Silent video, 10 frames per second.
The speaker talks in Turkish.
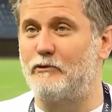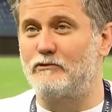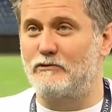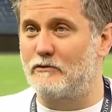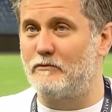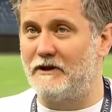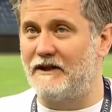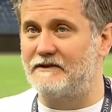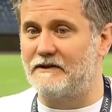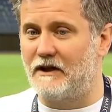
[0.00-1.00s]
O
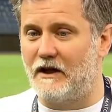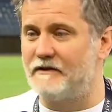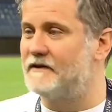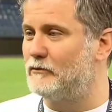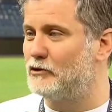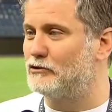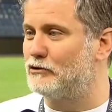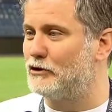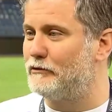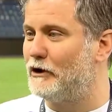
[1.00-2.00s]
biraz anlatım bozukluğu
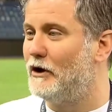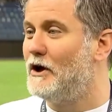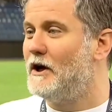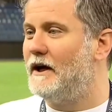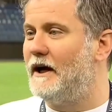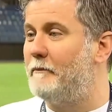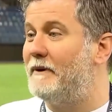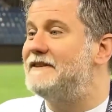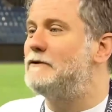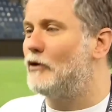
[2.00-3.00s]
olabiliyor. E,
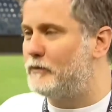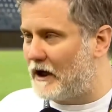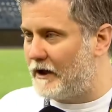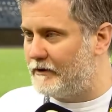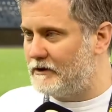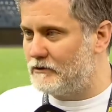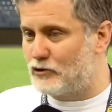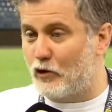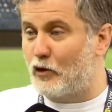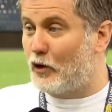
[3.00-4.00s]
basit top kaybı,
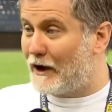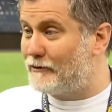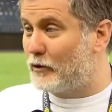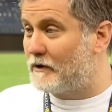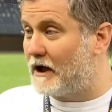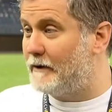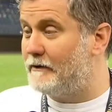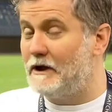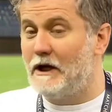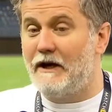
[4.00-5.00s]
çok kolay top
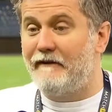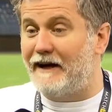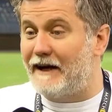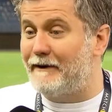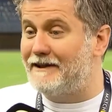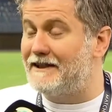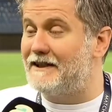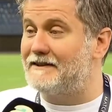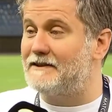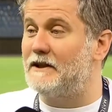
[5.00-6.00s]
kaybı. Fenerbahçe'nin
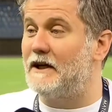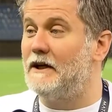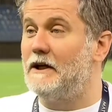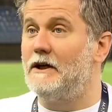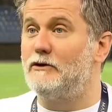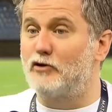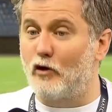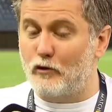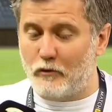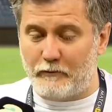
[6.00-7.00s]
aslında
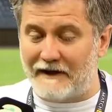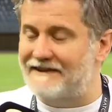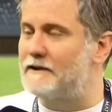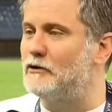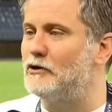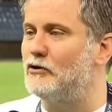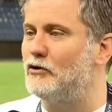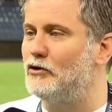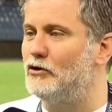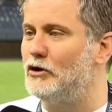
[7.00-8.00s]
çok baskın olan
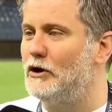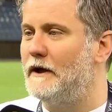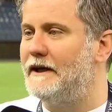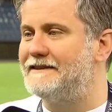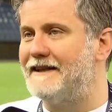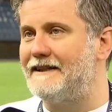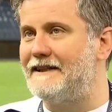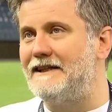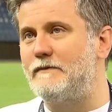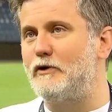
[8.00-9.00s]
oyununu
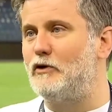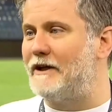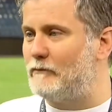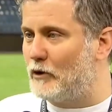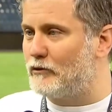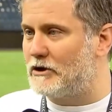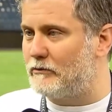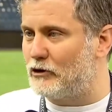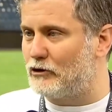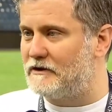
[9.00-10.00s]
sanki hiçbir şey üretmiyormuş
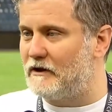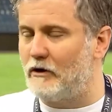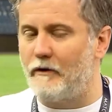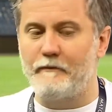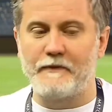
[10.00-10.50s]
gibi gösteriyor.